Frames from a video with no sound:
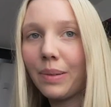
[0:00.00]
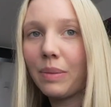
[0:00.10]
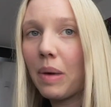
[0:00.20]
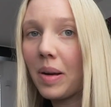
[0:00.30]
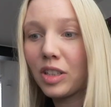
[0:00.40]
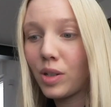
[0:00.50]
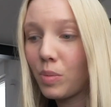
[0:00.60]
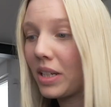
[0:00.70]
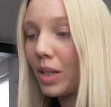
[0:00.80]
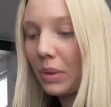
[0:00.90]
aber Mama soll
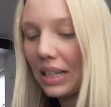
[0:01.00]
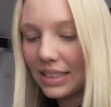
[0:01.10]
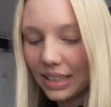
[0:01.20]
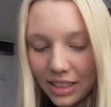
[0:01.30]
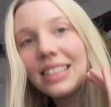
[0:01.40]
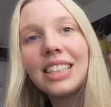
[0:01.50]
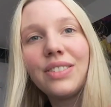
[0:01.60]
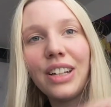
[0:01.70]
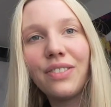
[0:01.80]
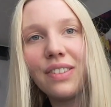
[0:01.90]
immer dabei sein.
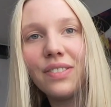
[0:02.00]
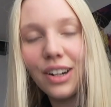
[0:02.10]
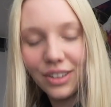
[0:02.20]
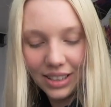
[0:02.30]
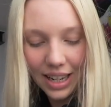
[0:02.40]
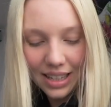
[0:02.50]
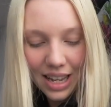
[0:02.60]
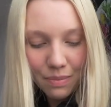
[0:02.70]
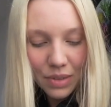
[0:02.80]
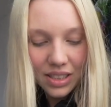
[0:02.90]
Deswegen fangen wir auch direkt
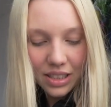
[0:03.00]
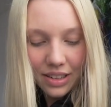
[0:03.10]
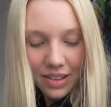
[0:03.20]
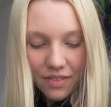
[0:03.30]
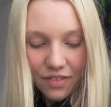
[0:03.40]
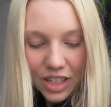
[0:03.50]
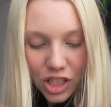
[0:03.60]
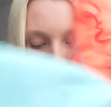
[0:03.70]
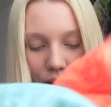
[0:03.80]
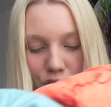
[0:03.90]
an mit der
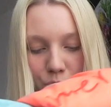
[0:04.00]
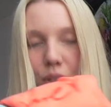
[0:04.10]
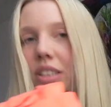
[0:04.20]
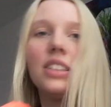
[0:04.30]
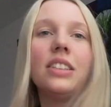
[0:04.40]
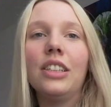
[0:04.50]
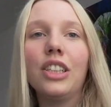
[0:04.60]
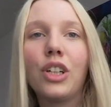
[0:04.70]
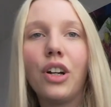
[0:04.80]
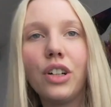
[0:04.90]
Fashion-Ausbeute.
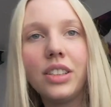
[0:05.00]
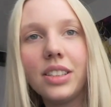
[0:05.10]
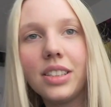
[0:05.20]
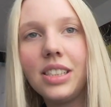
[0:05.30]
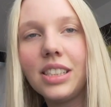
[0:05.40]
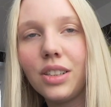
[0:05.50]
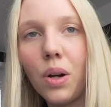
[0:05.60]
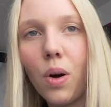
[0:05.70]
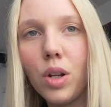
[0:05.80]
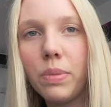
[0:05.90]
Ihr könnt
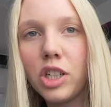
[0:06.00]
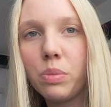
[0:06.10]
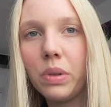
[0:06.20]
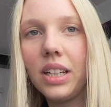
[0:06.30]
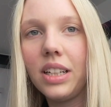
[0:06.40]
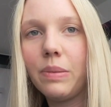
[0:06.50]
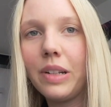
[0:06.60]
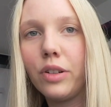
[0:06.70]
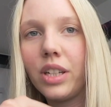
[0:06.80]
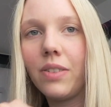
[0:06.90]
diesen Haul überspringen. Ich
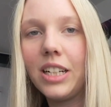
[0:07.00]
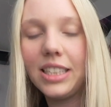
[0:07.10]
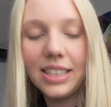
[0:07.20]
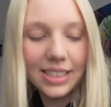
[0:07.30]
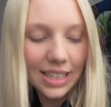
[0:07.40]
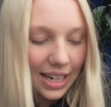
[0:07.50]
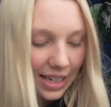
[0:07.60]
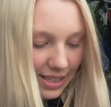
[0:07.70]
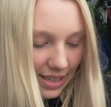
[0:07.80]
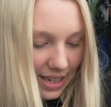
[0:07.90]
blende euch wieder diese
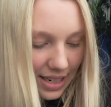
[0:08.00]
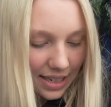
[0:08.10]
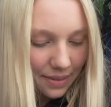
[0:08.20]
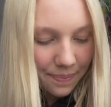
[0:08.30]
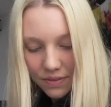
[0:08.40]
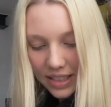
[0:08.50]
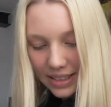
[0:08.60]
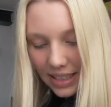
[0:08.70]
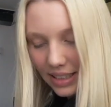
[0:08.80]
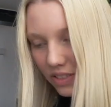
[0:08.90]
Zeit ein. Wie
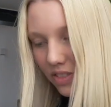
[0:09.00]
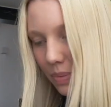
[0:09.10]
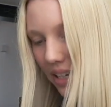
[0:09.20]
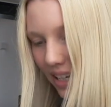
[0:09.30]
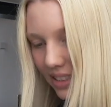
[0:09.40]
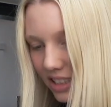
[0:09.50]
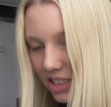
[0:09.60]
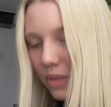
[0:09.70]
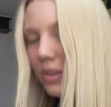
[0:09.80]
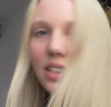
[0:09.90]
gesagt, ich war bei
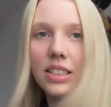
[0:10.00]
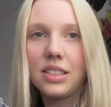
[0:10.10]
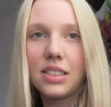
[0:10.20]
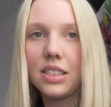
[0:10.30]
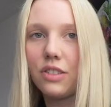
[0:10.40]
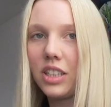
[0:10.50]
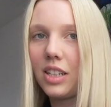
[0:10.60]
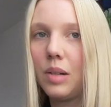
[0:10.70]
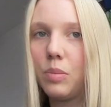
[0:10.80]
Ernstings Family. Ich sitze auf dem